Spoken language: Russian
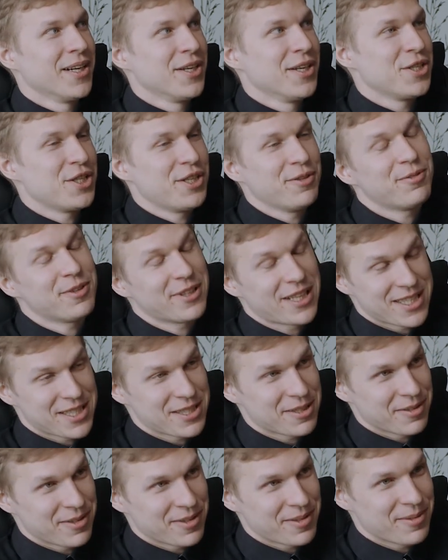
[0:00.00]
чьи
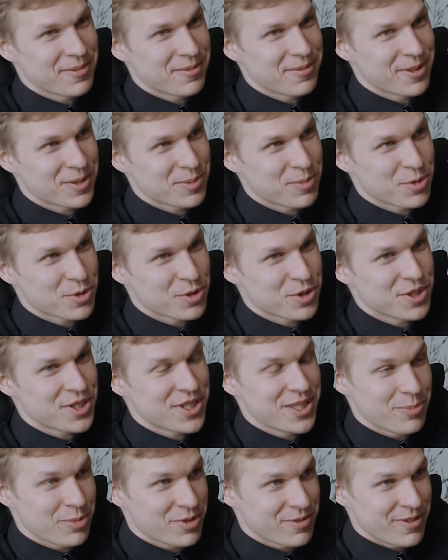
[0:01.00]
финансовые
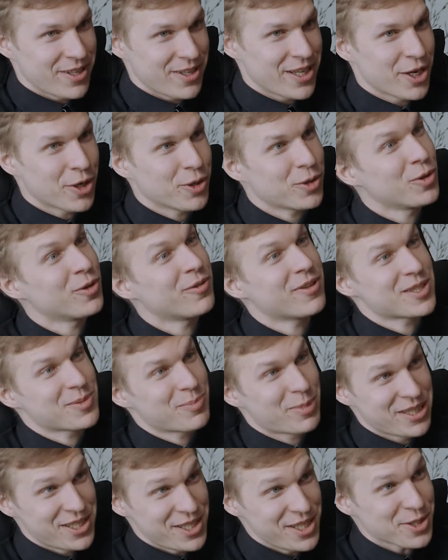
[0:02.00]
возможности не позволяют, но вас
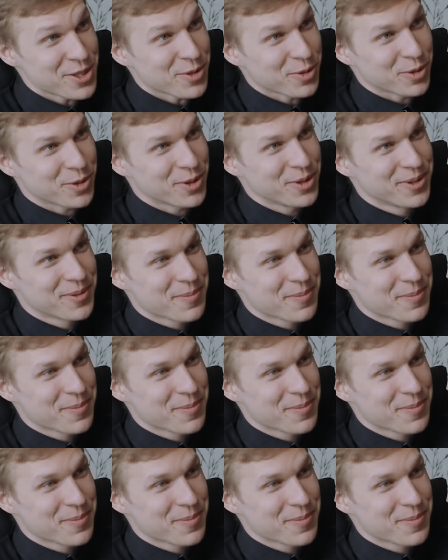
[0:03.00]
спонсируют,